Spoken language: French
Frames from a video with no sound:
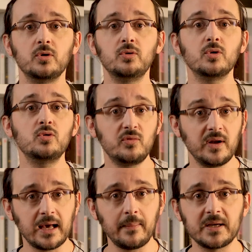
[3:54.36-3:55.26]
une
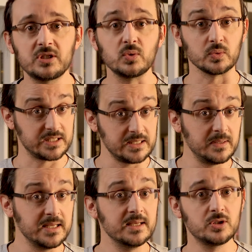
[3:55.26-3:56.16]
nouvelle répression
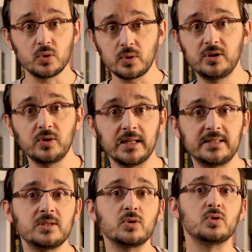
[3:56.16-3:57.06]
ciblée sur les
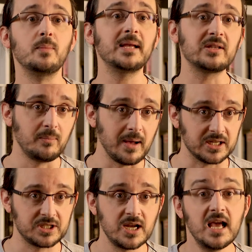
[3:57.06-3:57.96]
donatistes se met en
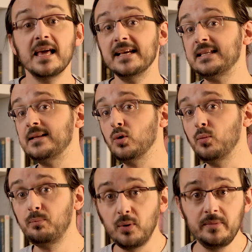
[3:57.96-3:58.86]
marche, et c'est au
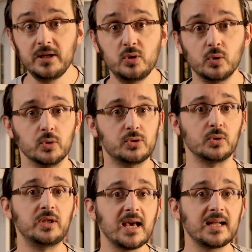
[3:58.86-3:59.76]
beau milieu de
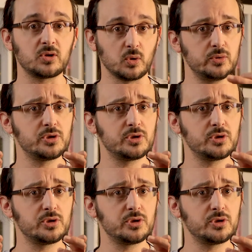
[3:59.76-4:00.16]
ce théâtre